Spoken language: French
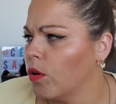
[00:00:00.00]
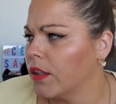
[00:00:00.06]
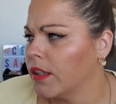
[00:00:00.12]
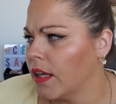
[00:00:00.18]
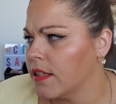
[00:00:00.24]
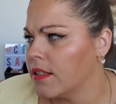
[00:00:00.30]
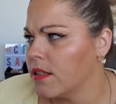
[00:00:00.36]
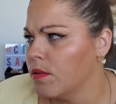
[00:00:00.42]
je crois
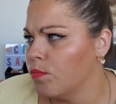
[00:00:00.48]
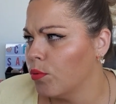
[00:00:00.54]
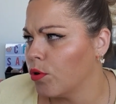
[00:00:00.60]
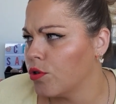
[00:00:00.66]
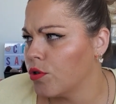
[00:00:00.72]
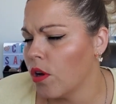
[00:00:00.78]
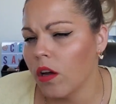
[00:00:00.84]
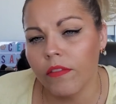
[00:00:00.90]
qu'il y a
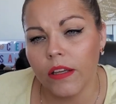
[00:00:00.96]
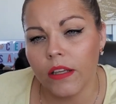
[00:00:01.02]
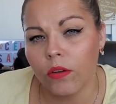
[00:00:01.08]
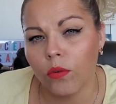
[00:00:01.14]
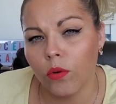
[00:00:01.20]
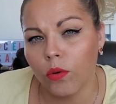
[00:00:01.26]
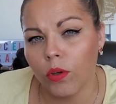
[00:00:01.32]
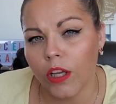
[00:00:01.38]
6%
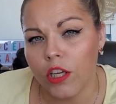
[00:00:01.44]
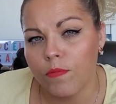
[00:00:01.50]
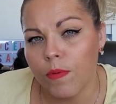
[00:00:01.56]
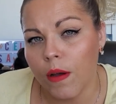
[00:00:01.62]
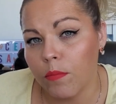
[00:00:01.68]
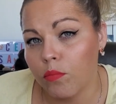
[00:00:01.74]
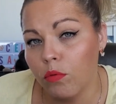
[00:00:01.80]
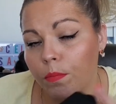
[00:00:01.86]
avec euh, le
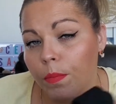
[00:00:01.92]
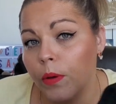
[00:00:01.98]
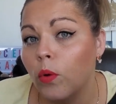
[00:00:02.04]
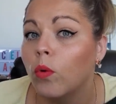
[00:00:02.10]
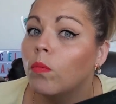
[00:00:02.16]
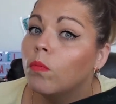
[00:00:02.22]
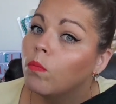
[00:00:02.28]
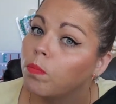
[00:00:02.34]
cashback
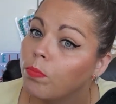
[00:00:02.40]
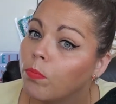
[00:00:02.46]
Poulpeo